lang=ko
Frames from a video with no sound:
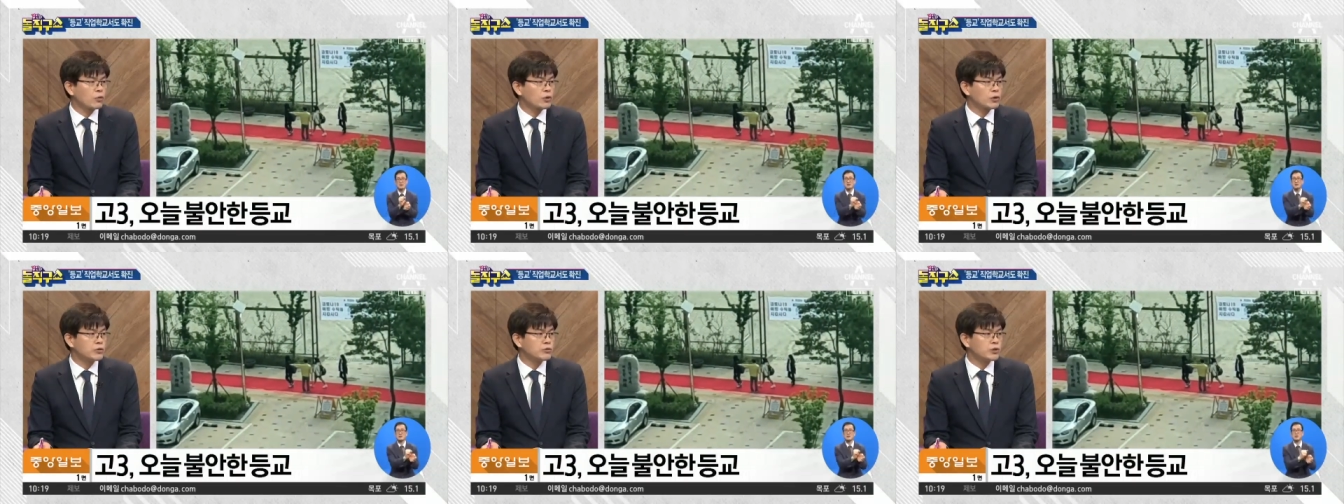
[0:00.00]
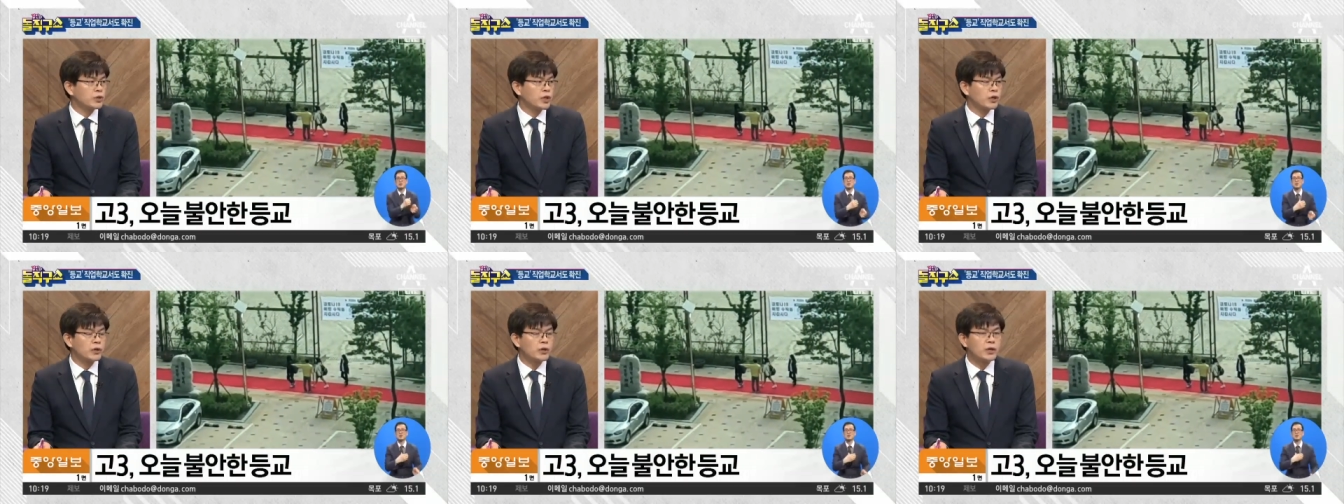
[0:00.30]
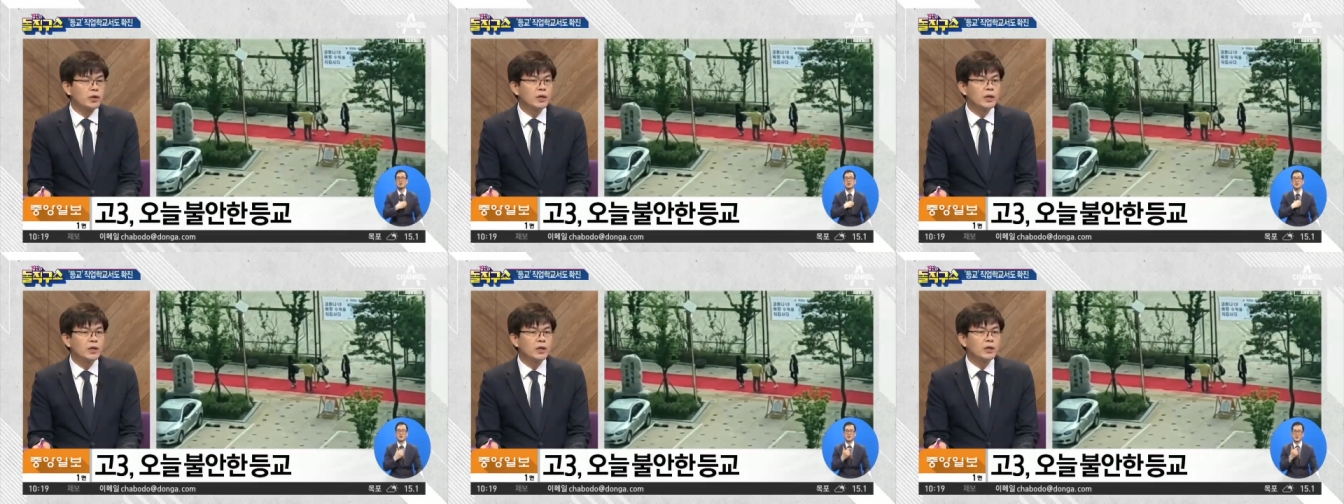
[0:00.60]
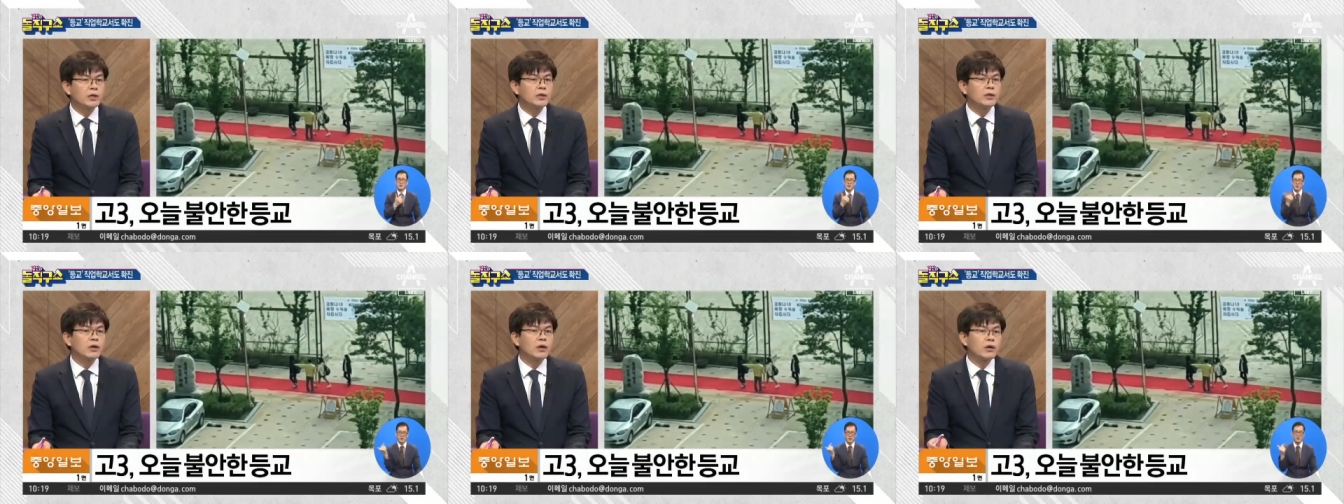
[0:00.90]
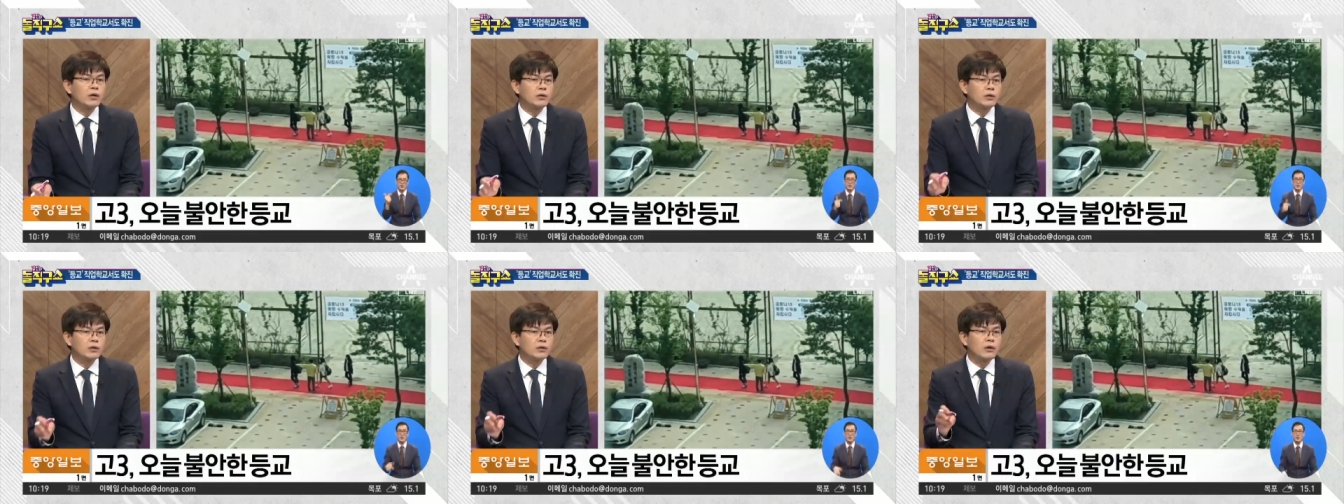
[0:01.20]
있고요.
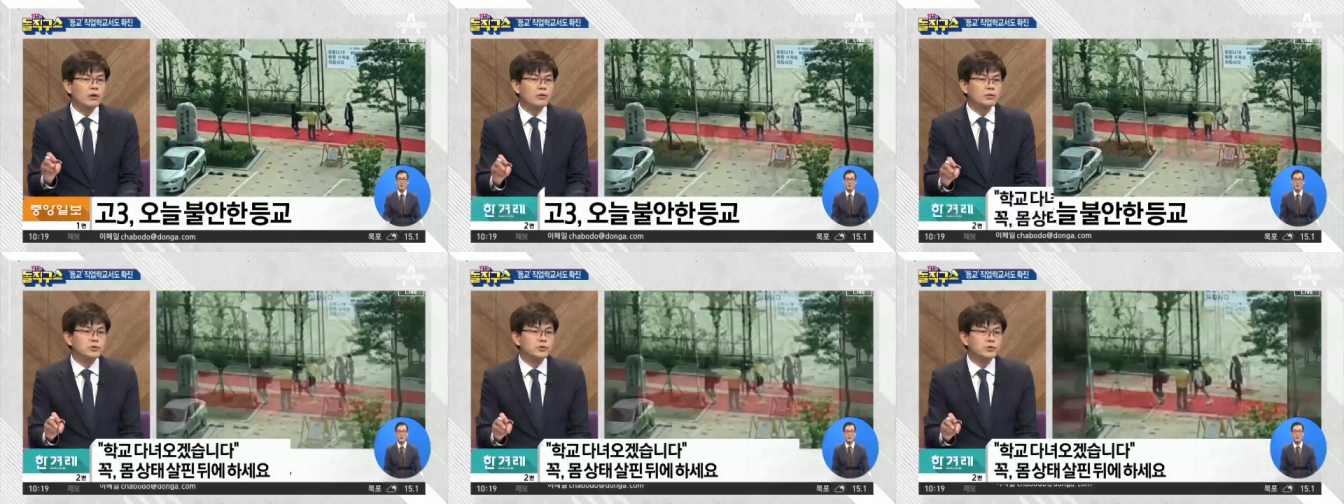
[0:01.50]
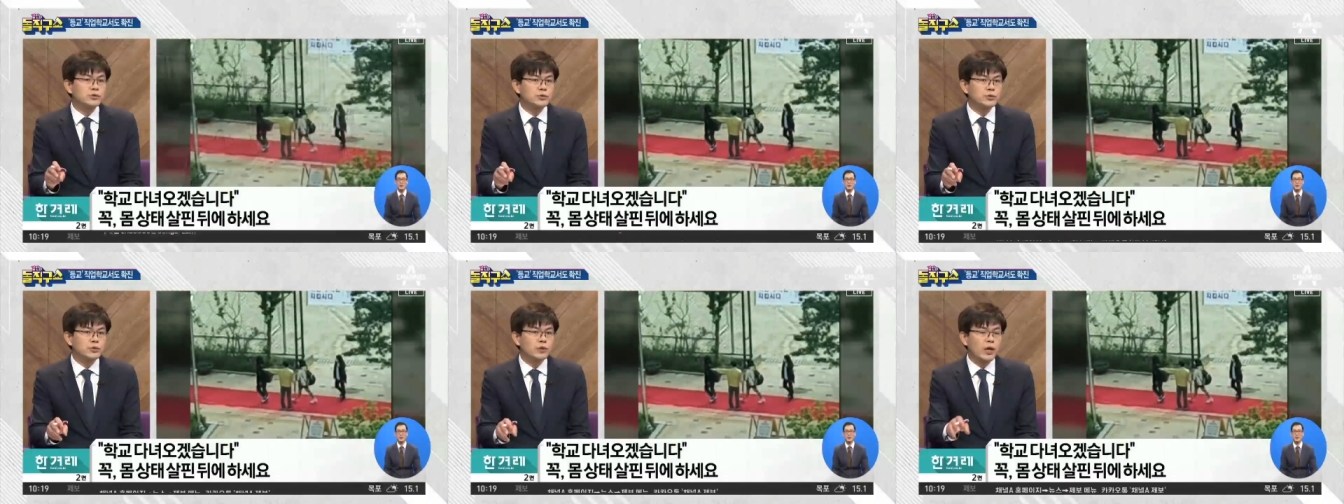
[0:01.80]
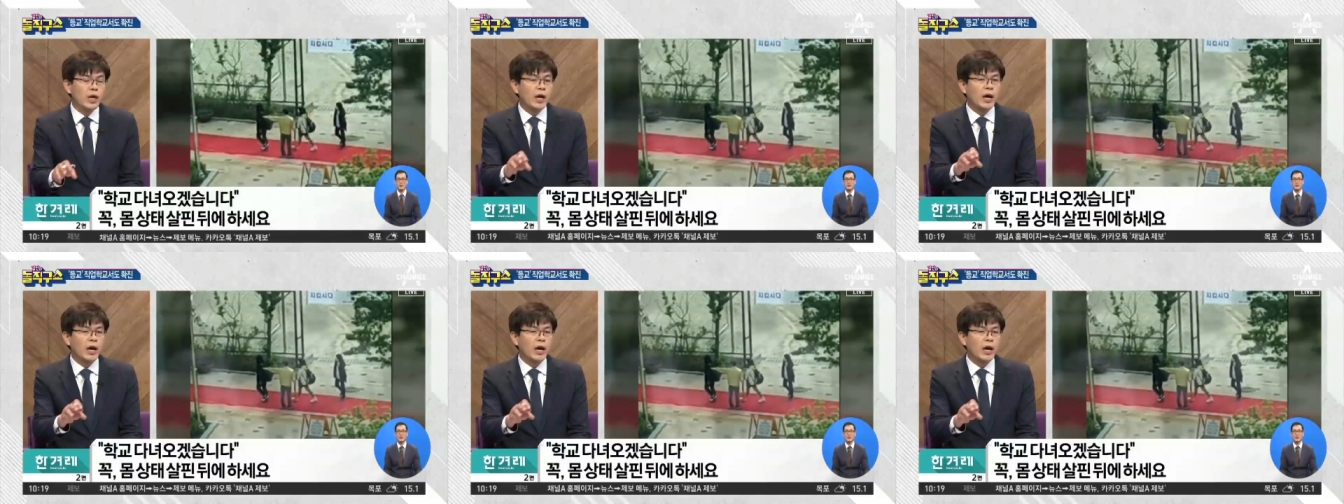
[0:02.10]
그런 것의